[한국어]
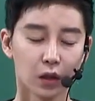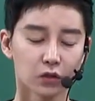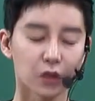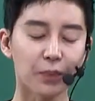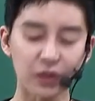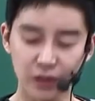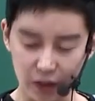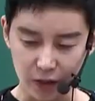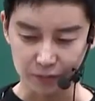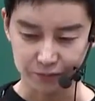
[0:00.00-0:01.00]
첫
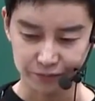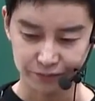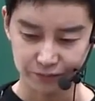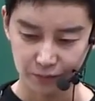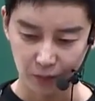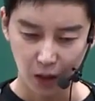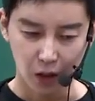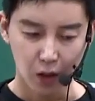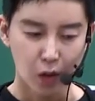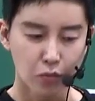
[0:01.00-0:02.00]
번째는
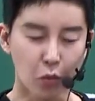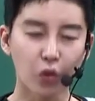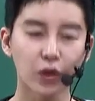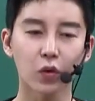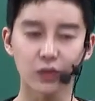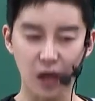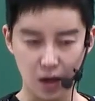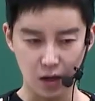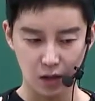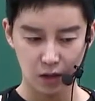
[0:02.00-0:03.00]

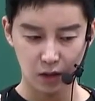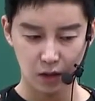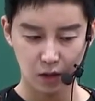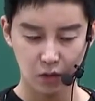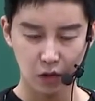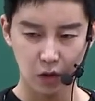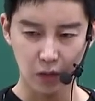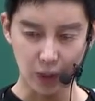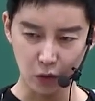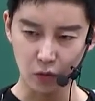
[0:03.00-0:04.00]
모의고사
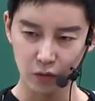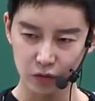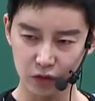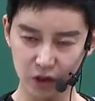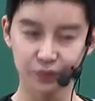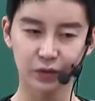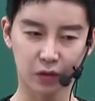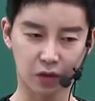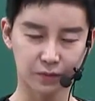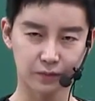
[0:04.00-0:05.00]
활용.
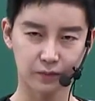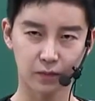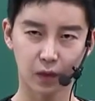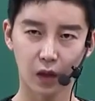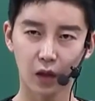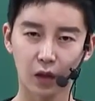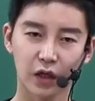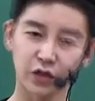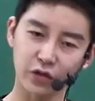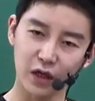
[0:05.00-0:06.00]
지금부터
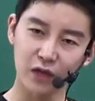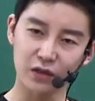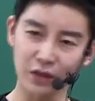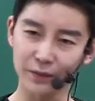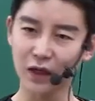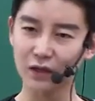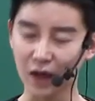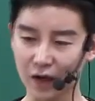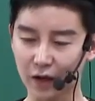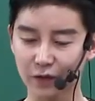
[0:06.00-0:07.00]
예전이랑 지금이랑
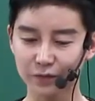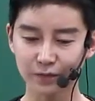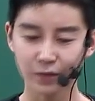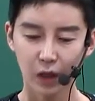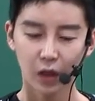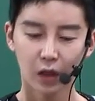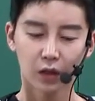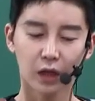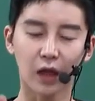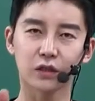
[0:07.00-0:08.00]
달라요.
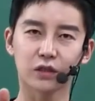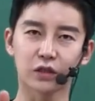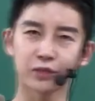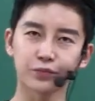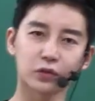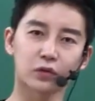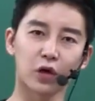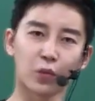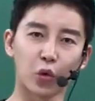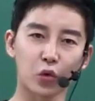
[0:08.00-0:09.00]
내가
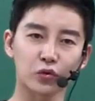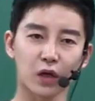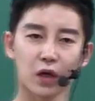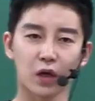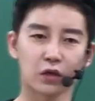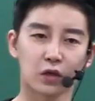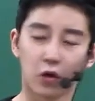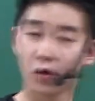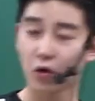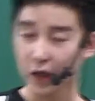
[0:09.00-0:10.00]
지금부터 모의고사를
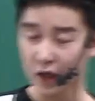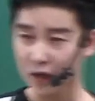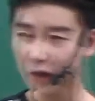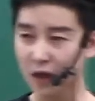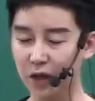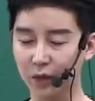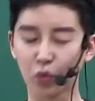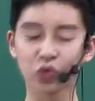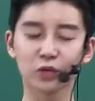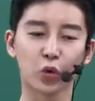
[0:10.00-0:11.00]
영어 얘기하는 게 아니야.
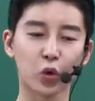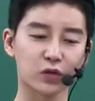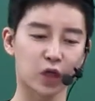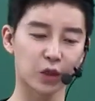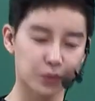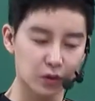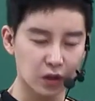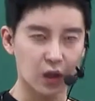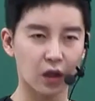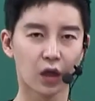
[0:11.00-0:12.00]
모든 모의고사를 풀
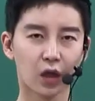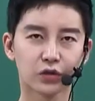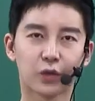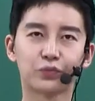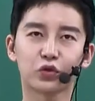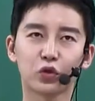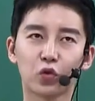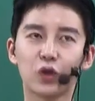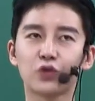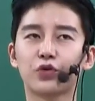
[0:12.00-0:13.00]
때 점수를
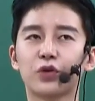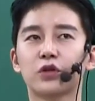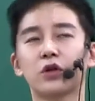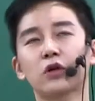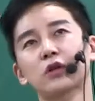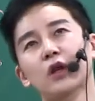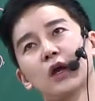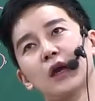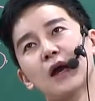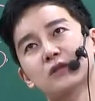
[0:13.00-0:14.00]
올릴 수 있는
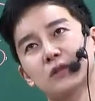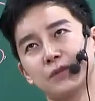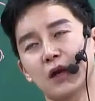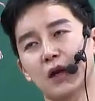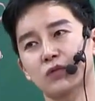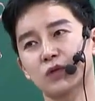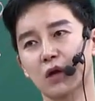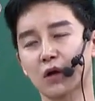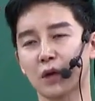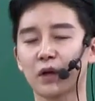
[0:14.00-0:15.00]
형태의 학습이다라고
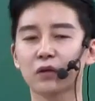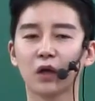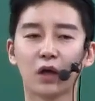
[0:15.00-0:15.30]
생각하면